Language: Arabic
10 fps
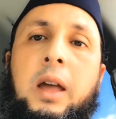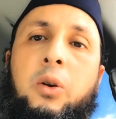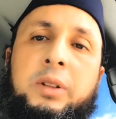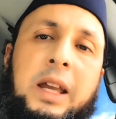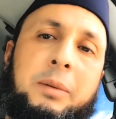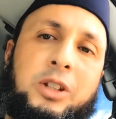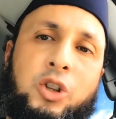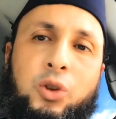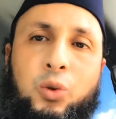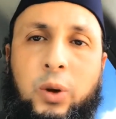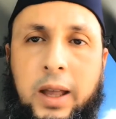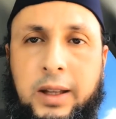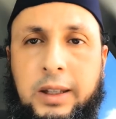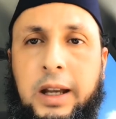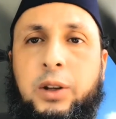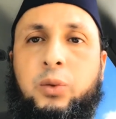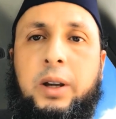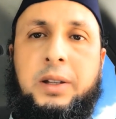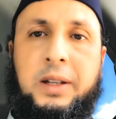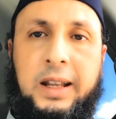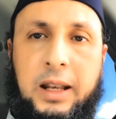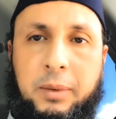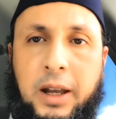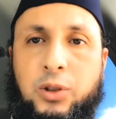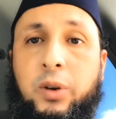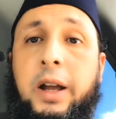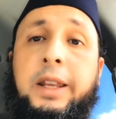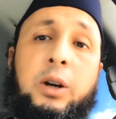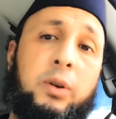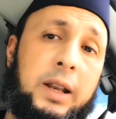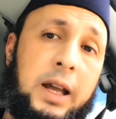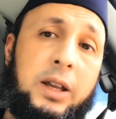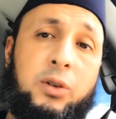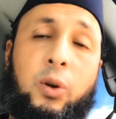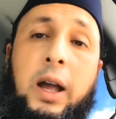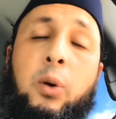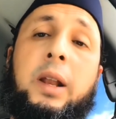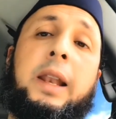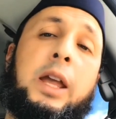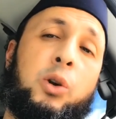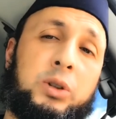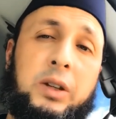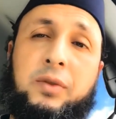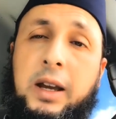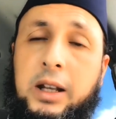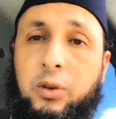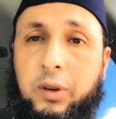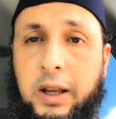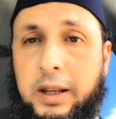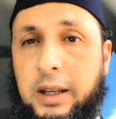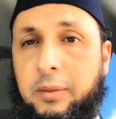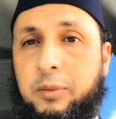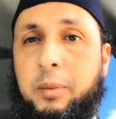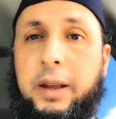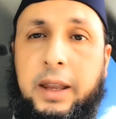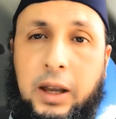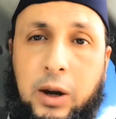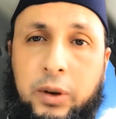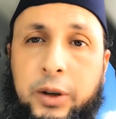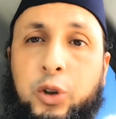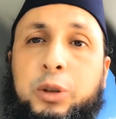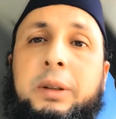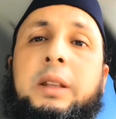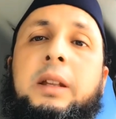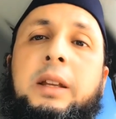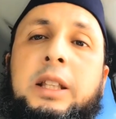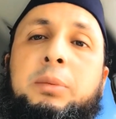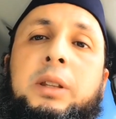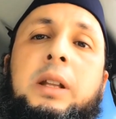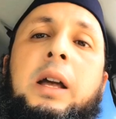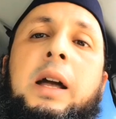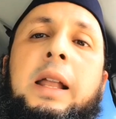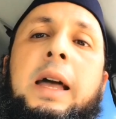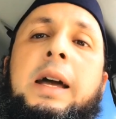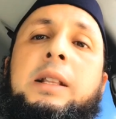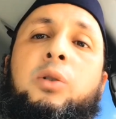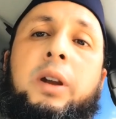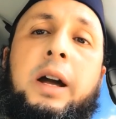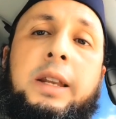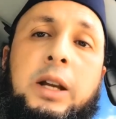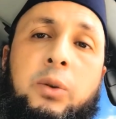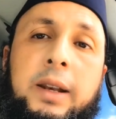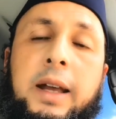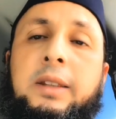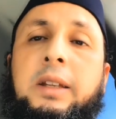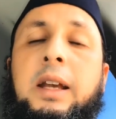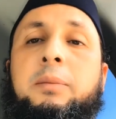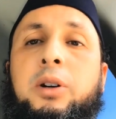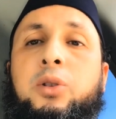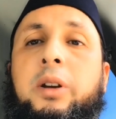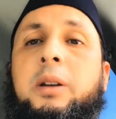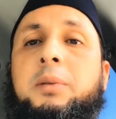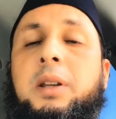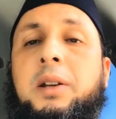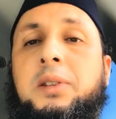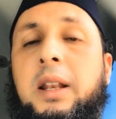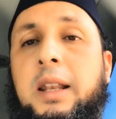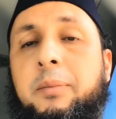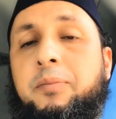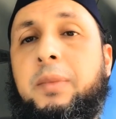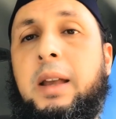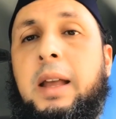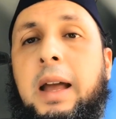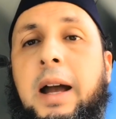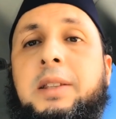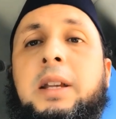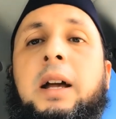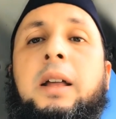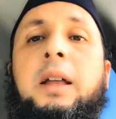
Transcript: ودائما تجده هادئا ويتكلم بآيات قرآنية ولا يحاول أن لا يخطئ في آيات قرآنية بمعنى يحاول أن يضبط يضبط الآيات القرآنية والأدعية المأثورة النبي صلى الله عليه وسلم حتى